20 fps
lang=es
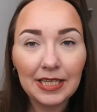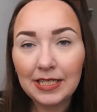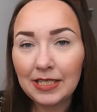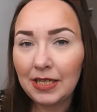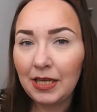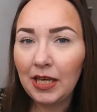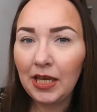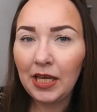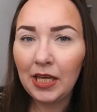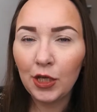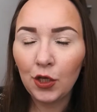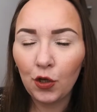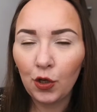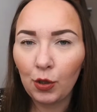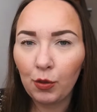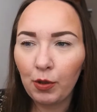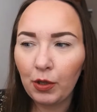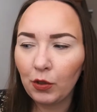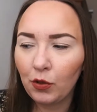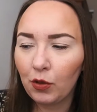sí, yo
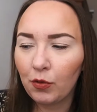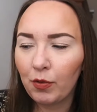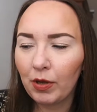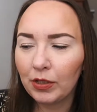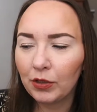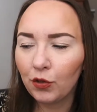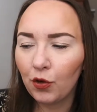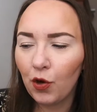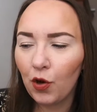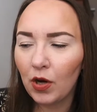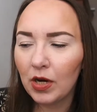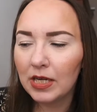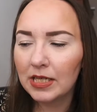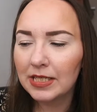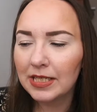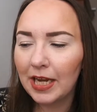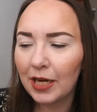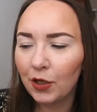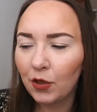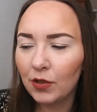recuerdo cuando
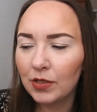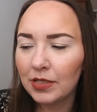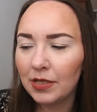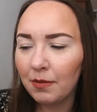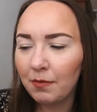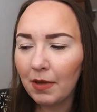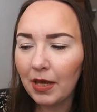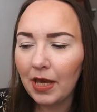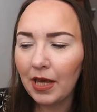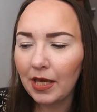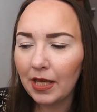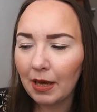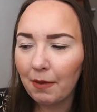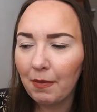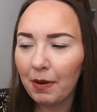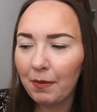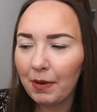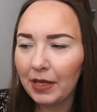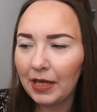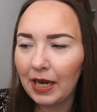salió, sí me
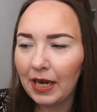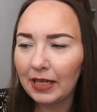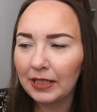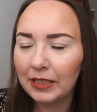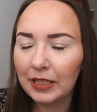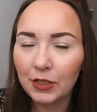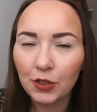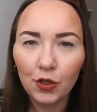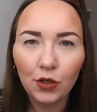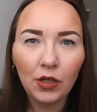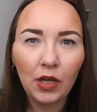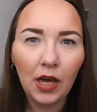llamaba de la atención.